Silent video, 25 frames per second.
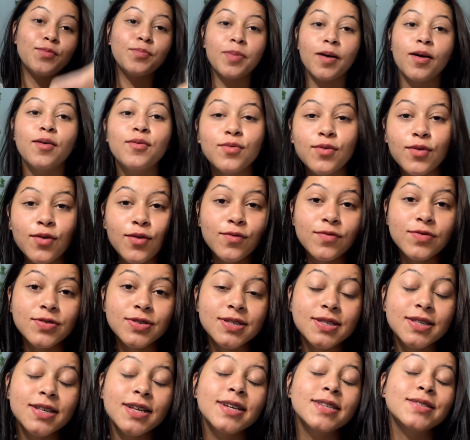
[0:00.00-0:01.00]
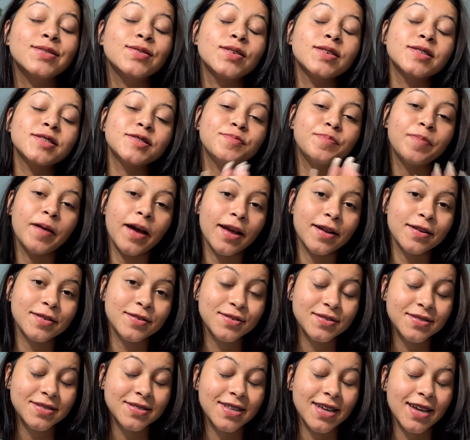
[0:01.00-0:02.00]
bom com vocês? Eu espero
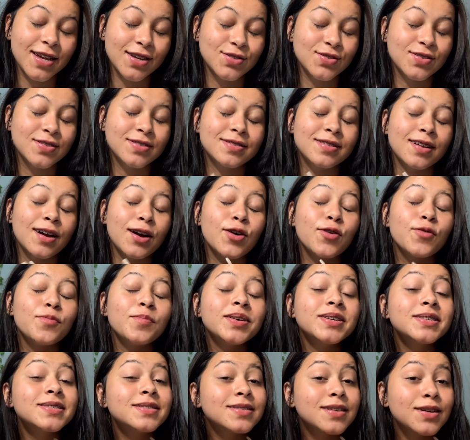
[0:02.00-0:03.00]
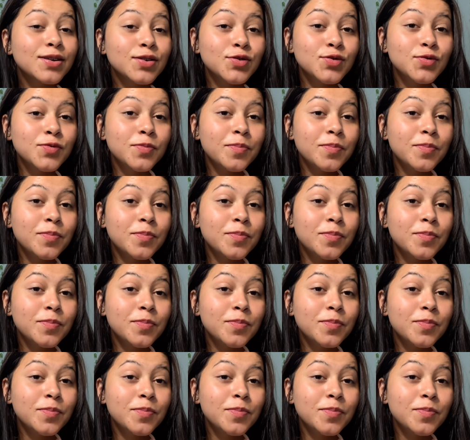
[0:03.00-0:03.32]
que esteja. Está começando